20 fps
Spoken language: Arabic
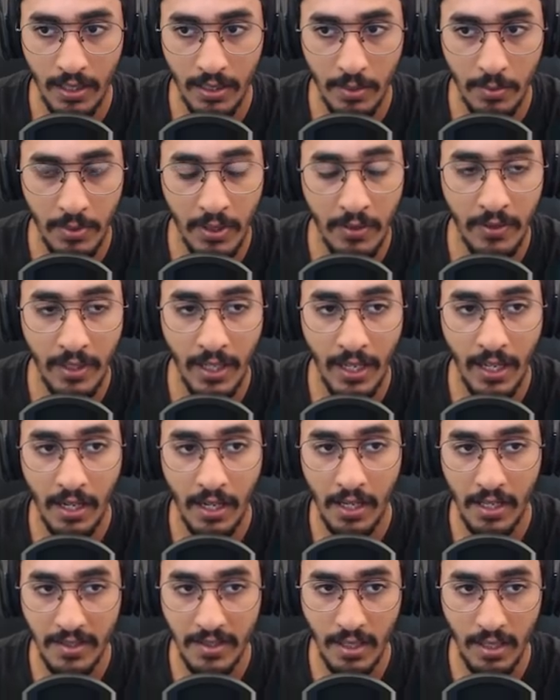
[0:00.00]
تبدأ
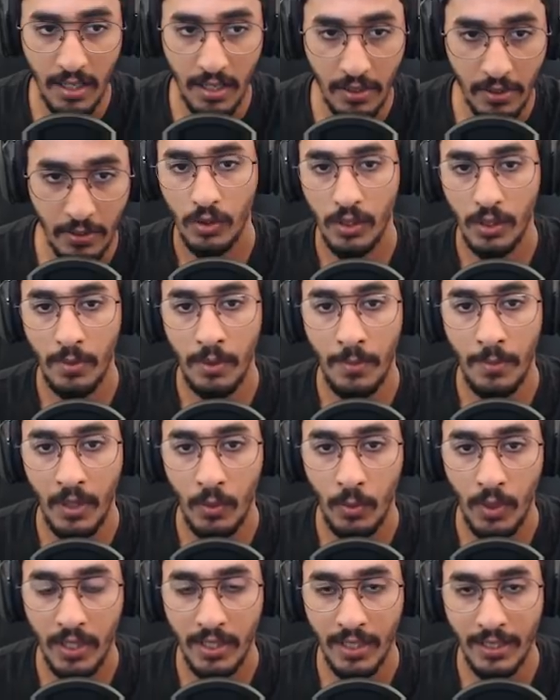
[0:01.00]
فيها كساحر طبعا مع
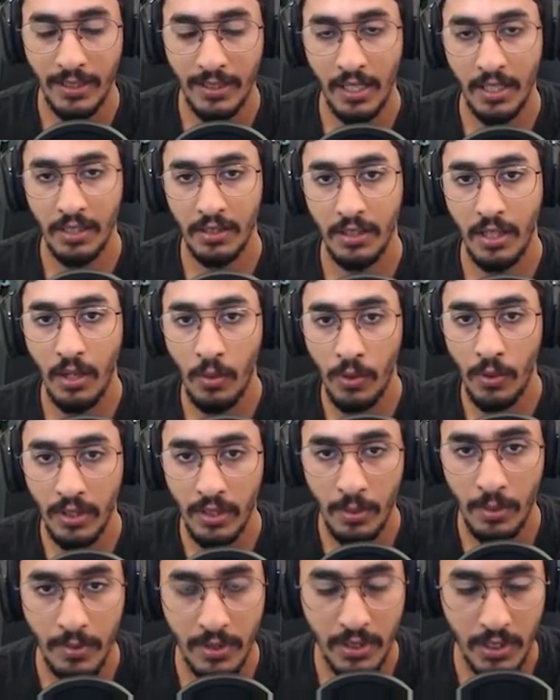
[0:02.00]
الوقت عشان تقوي
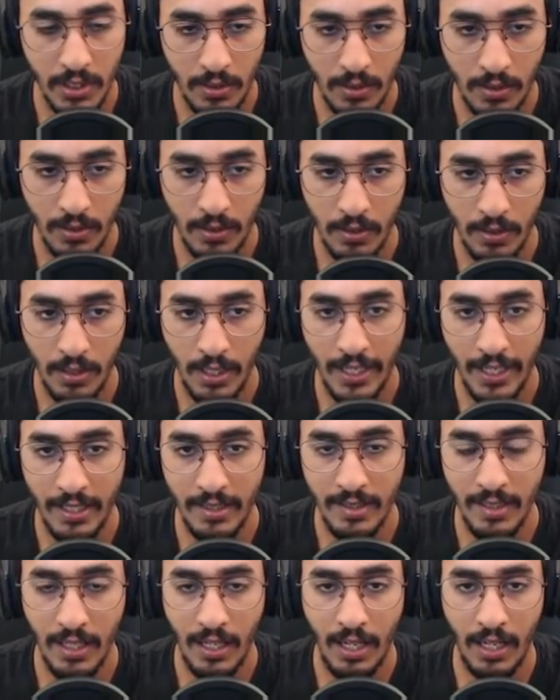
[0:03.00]
الدمج آه، حق
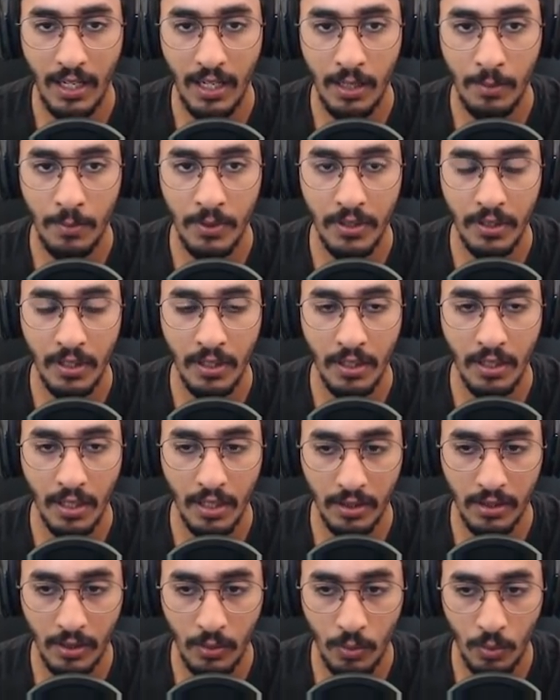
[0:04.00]
السلاح لابد
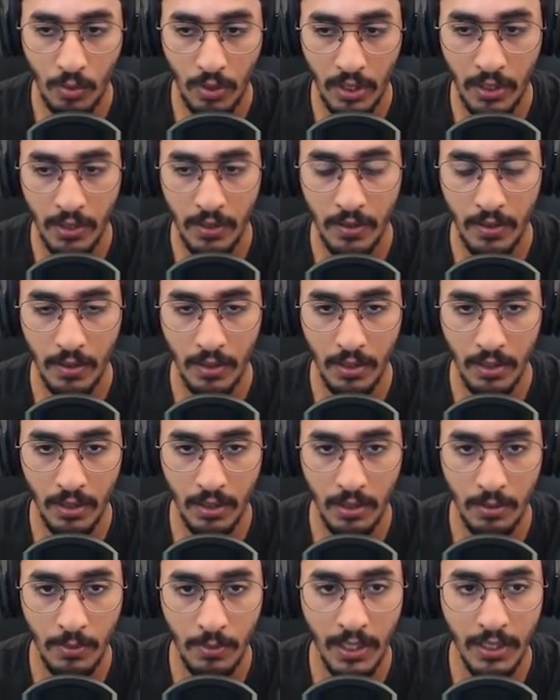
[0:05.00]
أنك تطوره
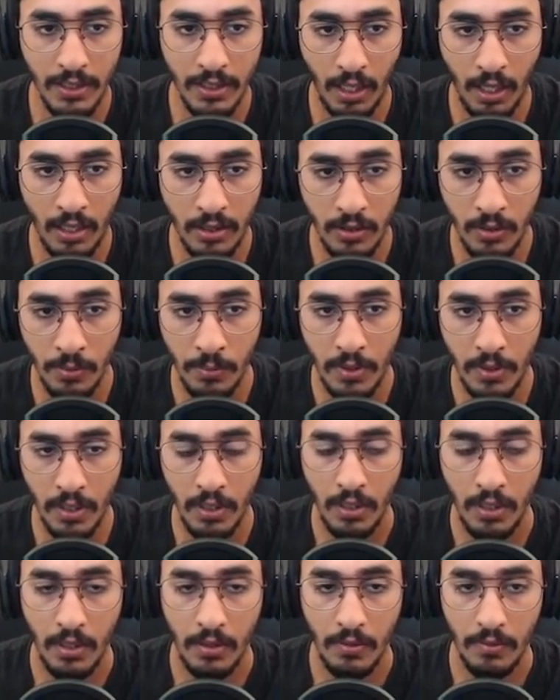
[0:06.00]
آه، مع
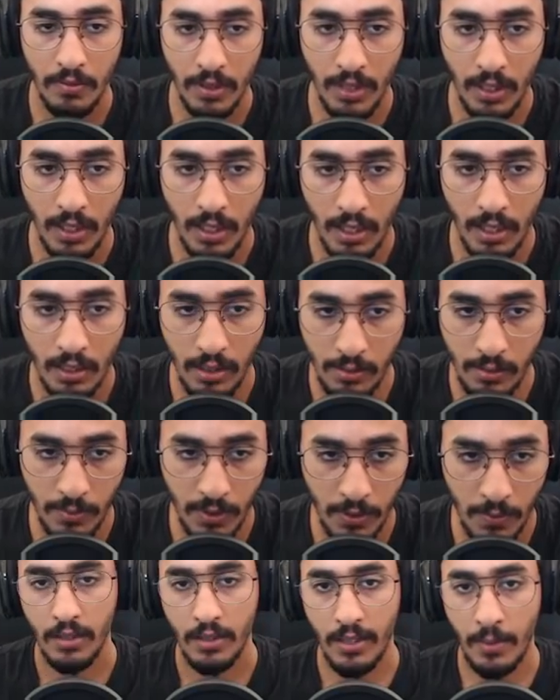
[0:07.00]
تقدمك في
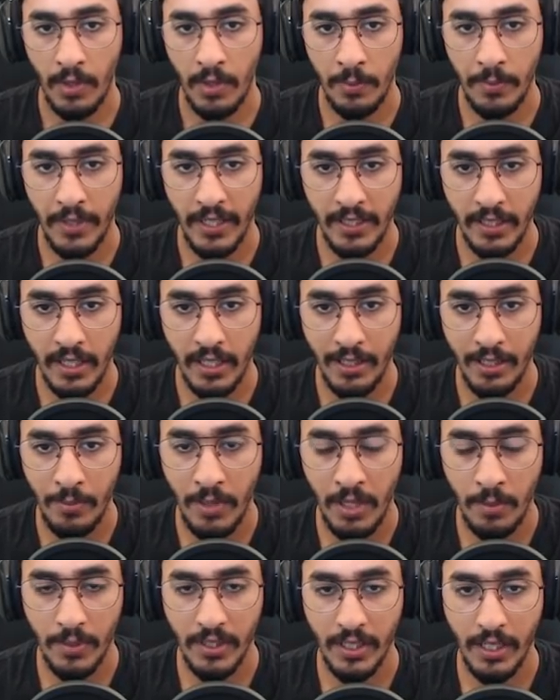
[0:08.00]
اللعبة طبعا بيدك
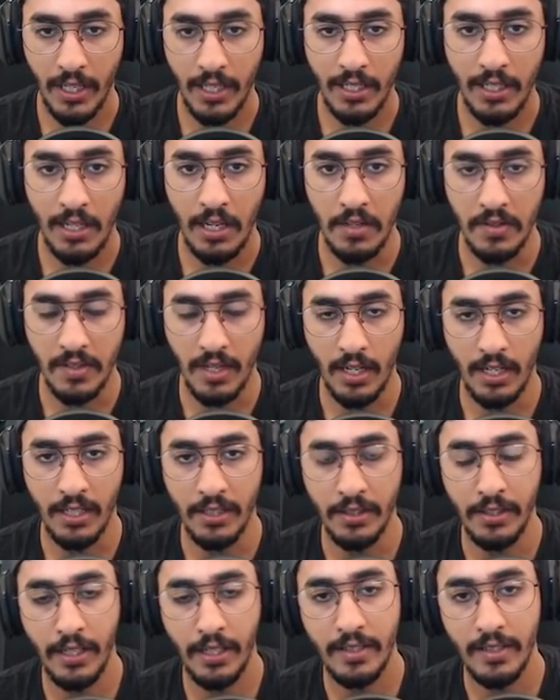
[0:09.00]
اليمين بتخلي
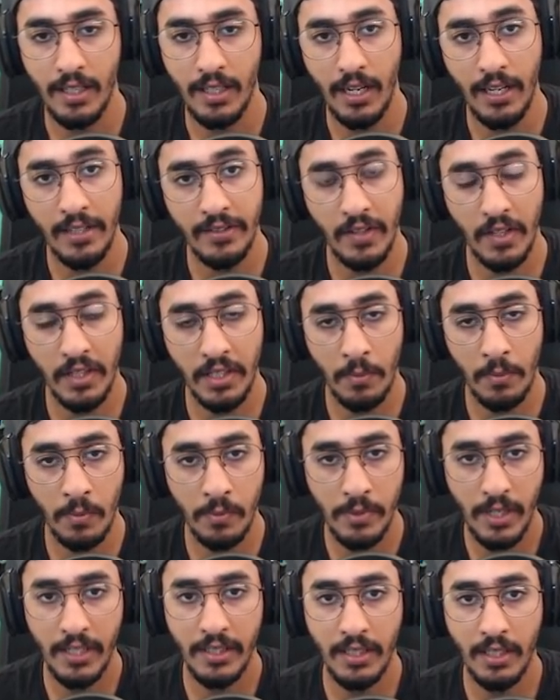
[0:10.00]
سلاح الدكس اللي حصلته
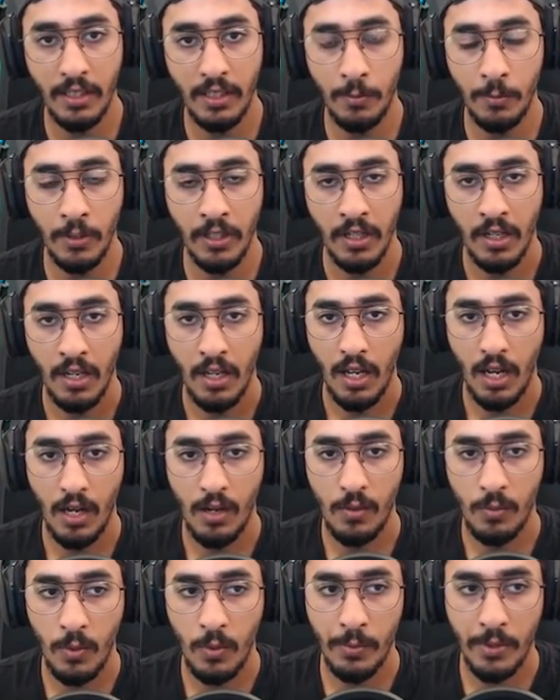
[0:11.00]
من بداية اللعبة
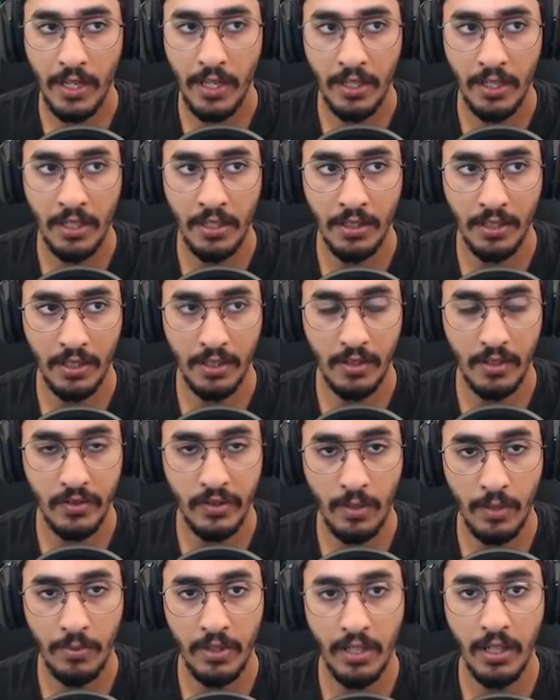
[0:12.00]
أو ممكن أنك
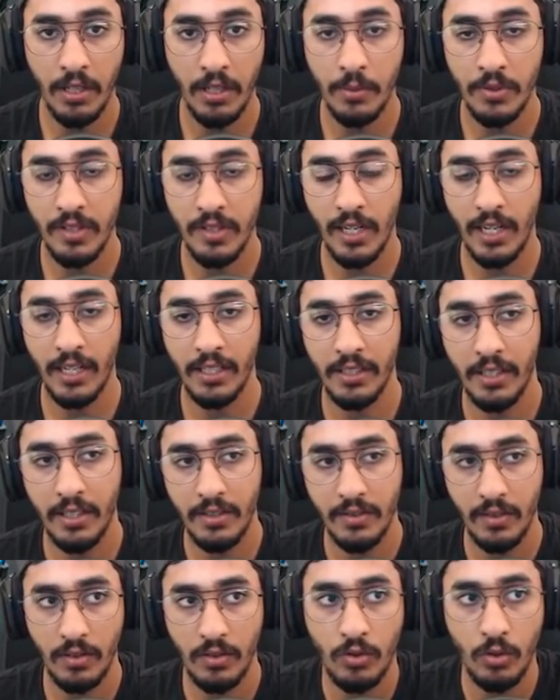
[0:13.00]
تستبدلها بسلاح
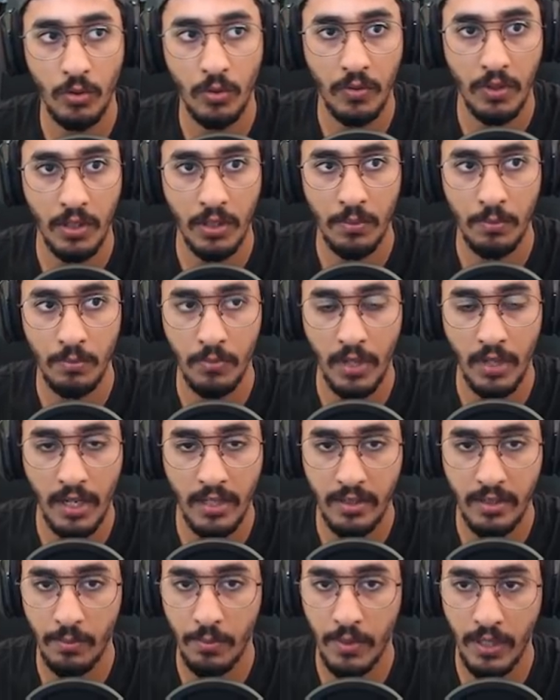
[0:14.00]
دكس تشوفه
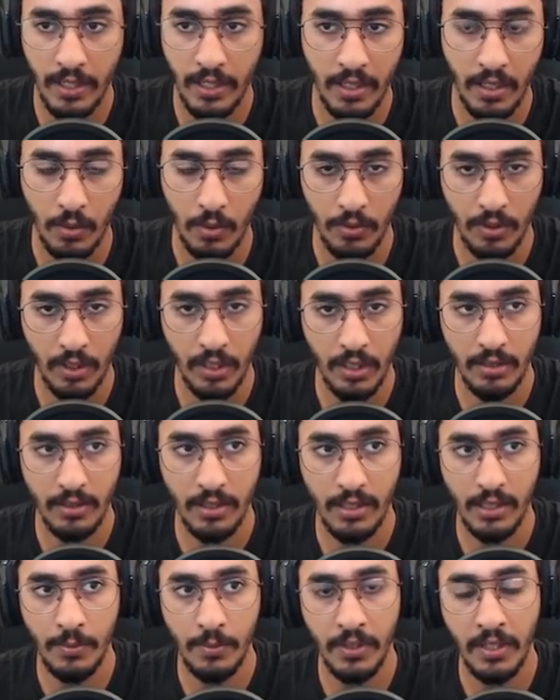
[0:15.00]
مناسب لك أو طريقة
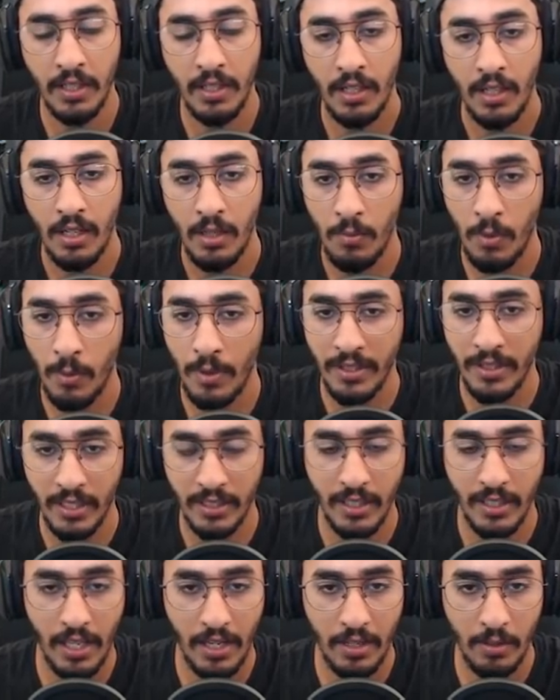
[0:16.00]
لعبك ممكن
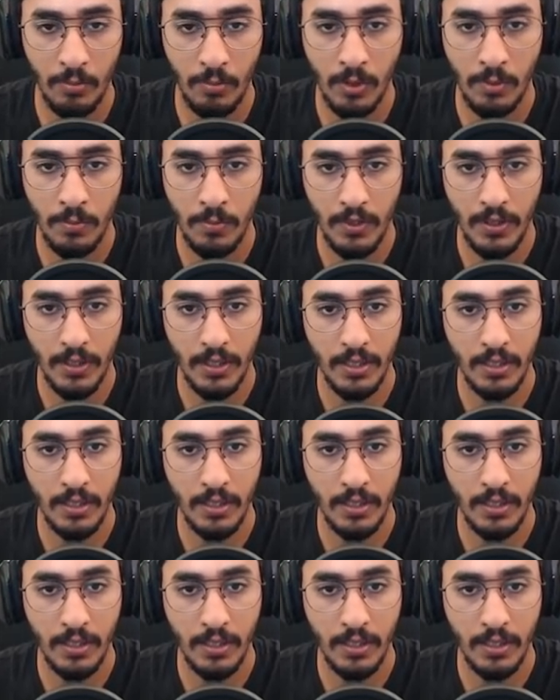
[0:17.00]
تختار المهم